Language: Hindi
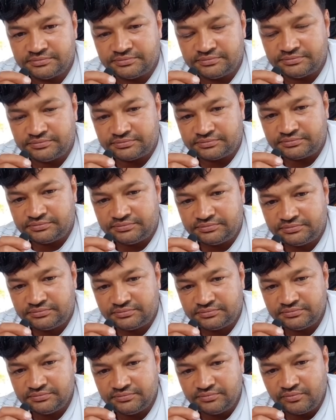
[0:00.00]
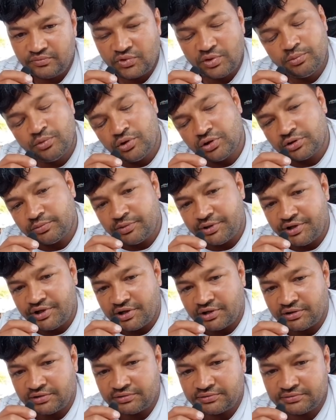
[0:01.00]
बम्पर जो है बहुत अच्छा बात बहुत बढ़िया
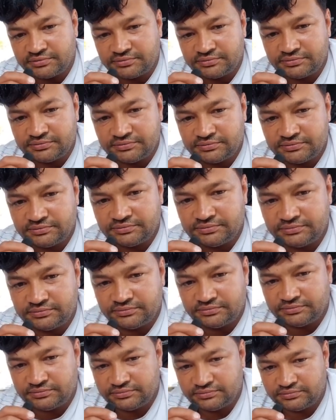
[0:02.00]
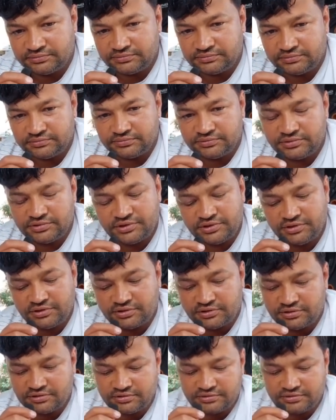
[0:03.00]
धन्यवाद जी ठीक है